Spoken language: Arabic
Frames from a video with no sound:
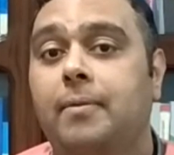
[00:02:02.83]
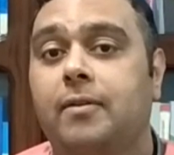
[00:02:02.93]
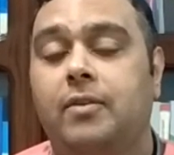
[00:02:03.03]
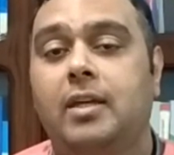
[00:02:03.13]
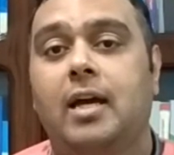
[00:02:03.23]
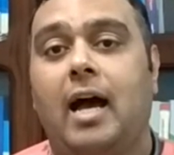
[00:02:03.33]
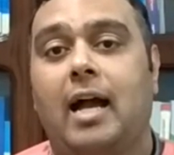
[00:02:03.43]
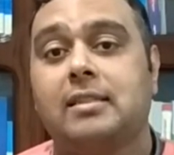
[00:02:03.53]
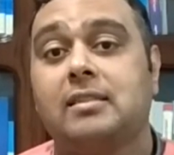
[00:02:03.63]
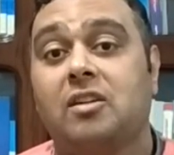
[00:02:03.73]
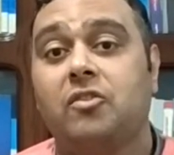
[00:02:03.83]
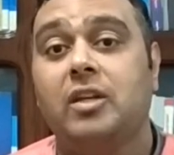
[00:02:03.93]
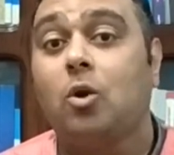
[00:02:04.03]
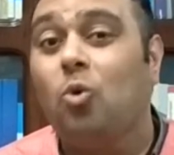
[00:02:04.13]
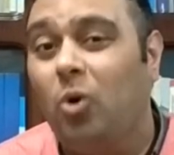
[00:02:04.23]
فيها حاجات
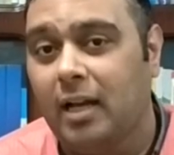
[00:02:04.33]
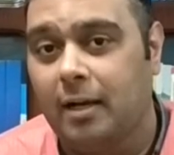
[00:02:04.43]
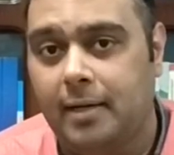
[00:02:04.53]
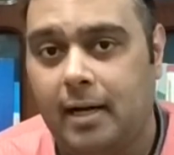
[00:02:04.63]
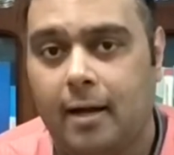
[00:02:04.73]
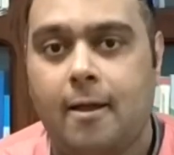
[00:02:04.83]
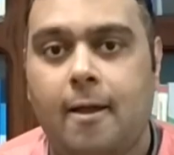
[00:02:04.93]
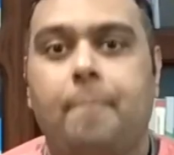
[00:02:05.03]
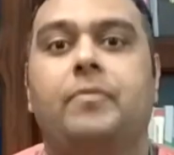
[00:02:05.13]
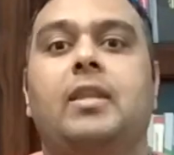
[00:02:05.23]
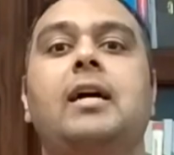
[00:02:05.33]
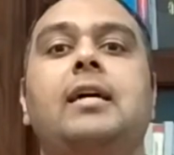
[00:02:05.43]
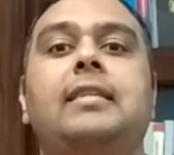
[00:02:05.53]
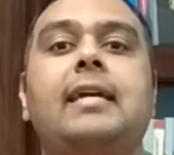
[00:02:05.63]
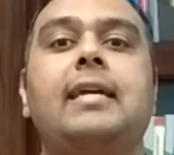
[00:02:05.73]
صيفيه روح يا جماعه ده
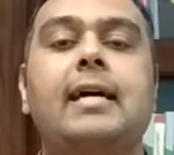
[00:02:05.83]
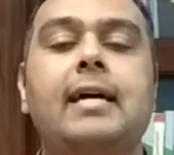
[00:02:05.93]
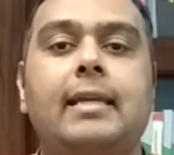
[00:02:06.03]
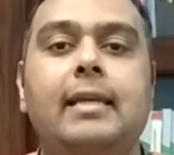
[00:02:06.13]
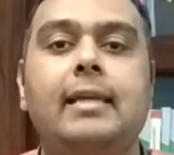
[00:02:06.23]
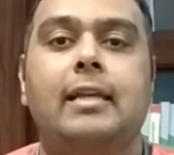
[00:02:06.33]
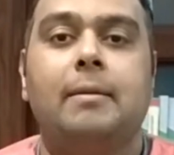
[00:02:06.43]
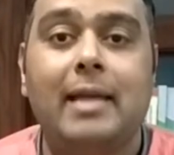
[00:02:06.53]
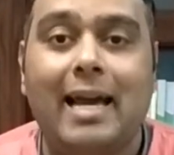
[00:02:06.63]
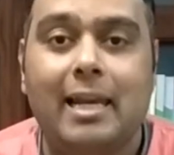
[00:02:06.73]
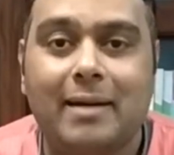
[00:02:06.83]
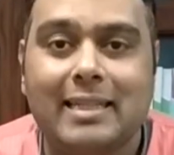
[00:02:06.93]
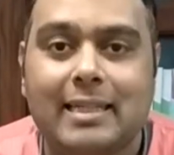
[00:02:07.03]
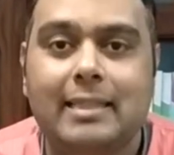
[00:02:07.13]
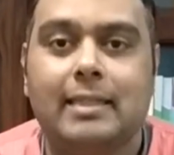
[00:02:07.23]
تكئه للمنح اللي
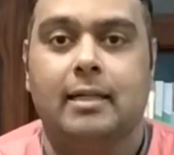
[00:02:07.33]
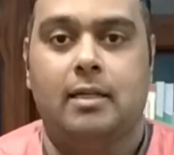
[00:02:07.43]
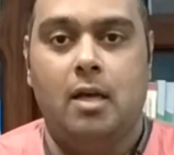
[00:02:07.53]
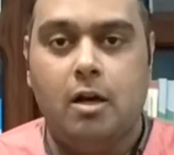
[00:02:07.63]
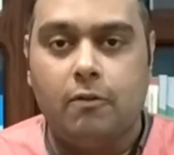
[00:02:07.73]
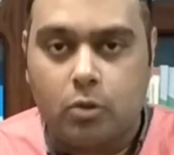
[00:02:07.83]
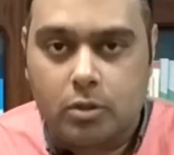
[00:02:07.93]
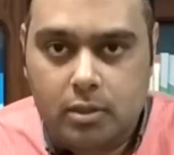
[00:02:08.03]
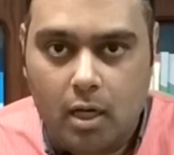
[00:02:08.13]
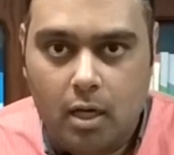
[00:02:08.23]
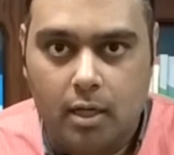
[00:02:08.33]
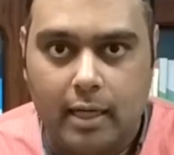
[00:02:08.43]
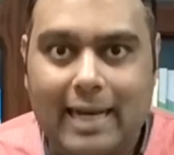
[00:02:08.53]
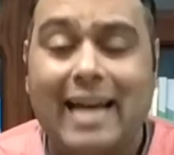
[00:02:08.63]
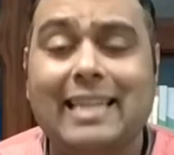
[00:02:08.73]
بعد كده فرصه
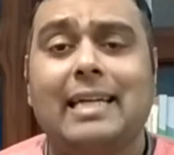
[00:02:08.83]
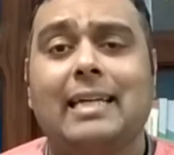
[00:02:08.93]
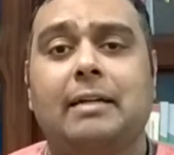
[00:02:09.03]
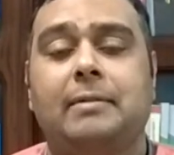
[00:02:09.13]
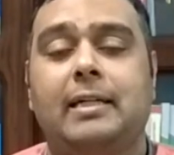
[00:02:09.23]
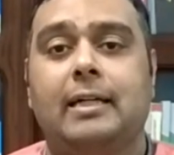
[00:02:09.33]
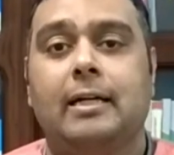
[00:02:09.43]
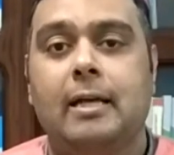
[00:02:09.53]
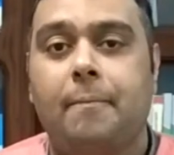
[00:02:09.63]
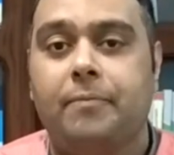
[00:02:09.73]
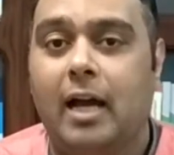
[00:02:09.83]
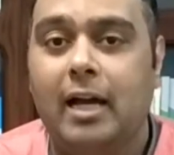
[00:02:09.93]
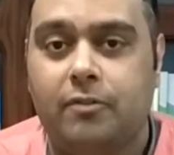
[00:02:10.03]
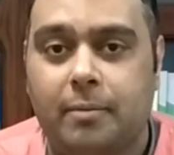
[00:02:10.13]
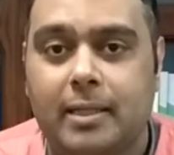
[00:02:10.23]
غير عاديه يا جماعه انت
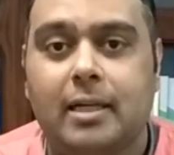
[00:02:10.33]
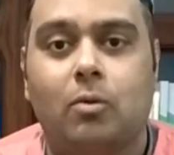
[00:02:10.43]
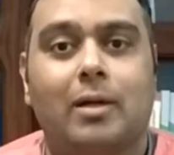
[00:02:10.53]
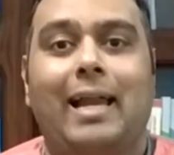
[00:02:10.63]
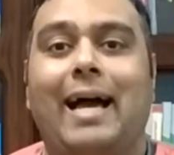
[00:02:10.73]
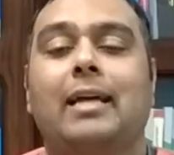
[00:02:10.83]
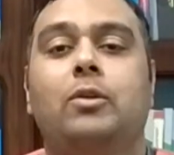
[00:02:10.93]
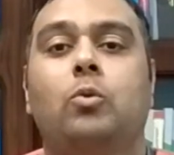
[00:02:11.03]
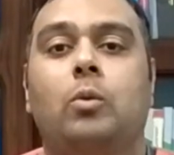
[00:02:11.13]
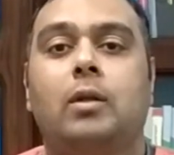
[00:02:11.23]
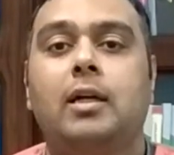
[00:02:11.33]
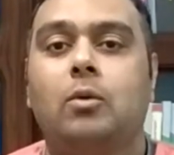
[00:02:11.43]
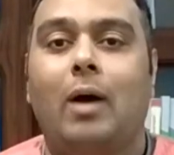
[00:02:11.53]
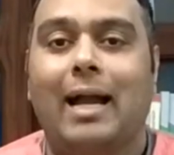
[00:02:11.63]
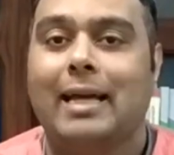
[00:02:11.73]
قاعد في بيتك وحاجه دي اونلاين
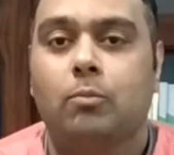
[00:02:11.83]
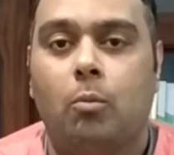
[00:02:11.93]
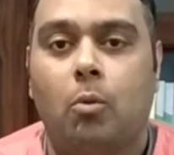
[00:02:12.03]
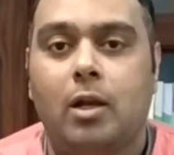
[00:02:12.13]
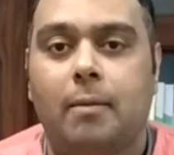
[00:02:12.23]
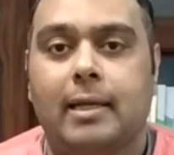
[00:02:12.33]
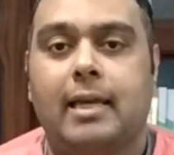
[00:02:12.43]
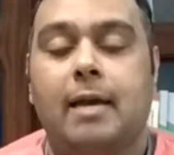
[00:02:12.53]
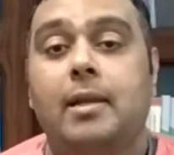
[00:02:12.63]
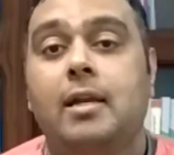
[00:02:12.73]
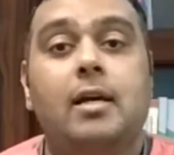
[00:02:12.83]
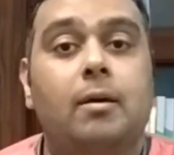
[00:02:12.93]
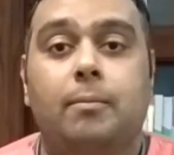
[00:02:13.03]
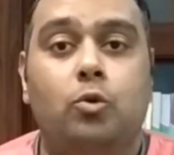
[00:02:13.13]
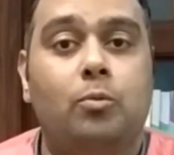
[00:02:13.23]
وحاجات مموله بالكامل
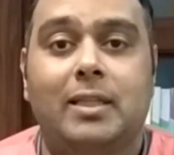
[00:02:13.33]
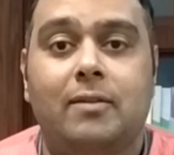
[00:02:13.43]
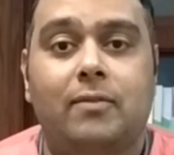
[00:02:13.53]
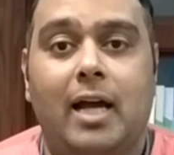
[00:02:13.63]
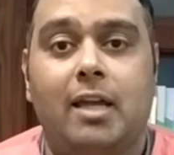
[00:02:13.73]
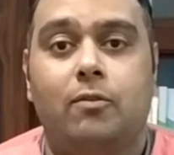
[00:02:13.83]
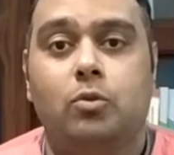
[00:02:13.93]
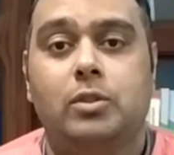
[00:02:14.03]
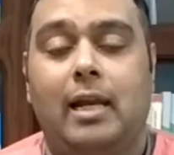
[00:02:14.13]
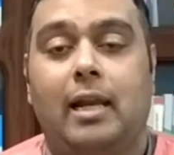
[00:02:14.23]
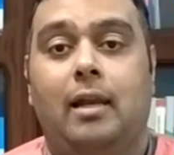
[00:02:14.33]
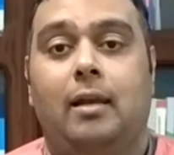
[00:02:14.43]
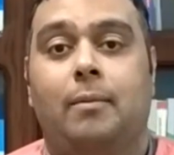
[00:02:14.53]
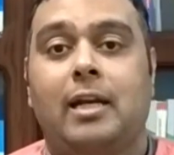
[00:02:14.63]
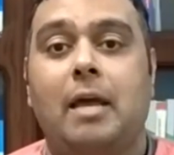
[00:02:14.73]
بدون ما تدفع اي فلوس على
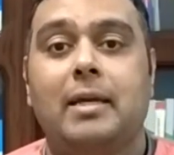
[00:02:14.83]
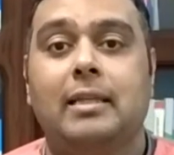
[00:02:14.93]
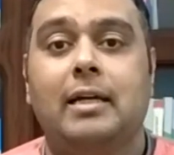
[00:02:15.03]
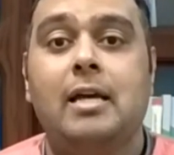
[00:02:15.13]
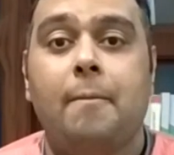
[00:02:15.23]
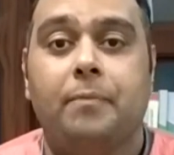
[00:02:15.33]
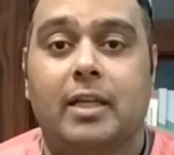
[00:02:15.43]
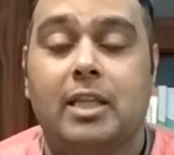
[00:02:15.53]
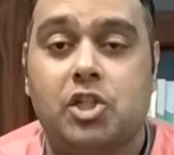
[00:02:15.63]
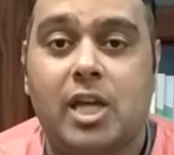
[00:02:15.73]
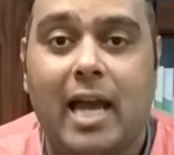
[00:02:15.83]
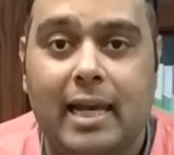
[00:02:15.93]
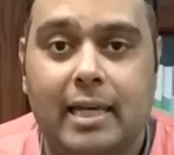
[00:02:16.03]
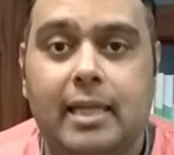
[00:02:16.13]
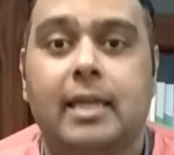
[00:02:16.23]
البرنامج ده ده تشجيعا
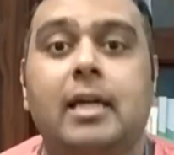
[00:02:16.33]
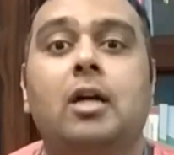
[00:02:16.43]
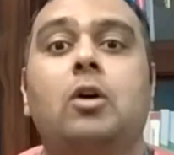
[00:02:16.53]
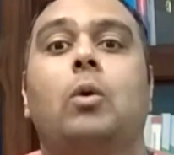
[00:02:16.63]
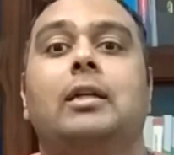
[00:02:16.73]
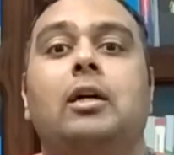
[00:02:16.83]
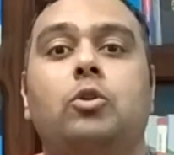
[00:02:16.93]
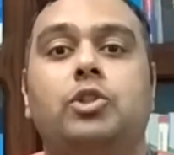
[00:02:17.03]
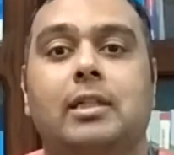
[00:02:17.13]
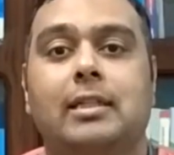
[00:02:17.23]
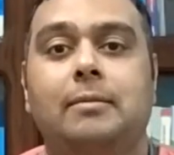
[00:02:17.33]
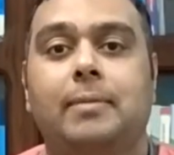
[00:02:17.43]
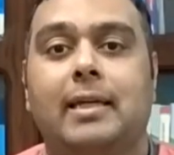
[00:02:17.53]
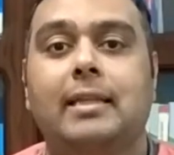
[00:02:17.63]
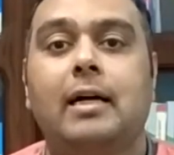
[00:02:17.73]
ليك وهتاخد شهادات
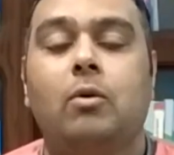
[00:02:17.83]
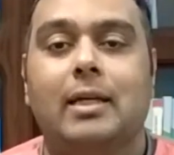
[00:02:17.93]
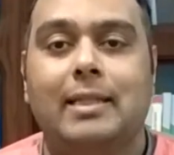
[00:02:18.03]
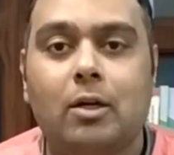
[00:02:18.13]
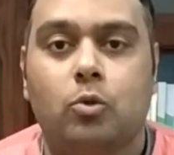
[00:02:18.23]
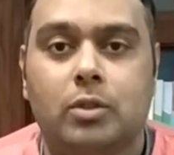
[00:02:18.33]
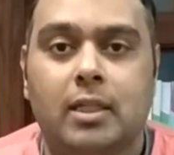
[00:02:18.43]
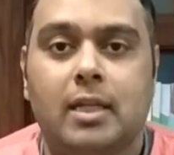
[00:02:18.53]
بكده وهتاخد